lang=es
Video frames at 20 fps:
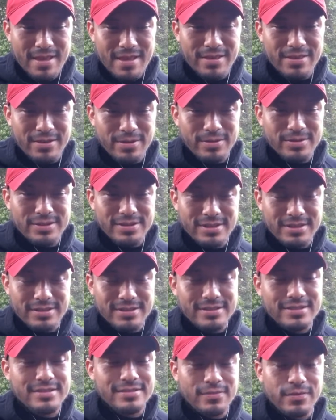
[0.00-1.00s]

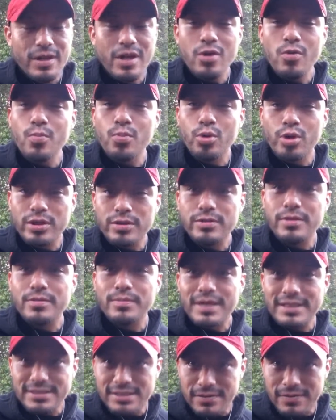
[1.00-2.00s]
Entonces fue un poquito
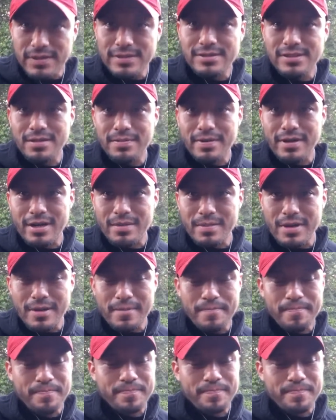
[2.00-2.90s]
más difícil para mí.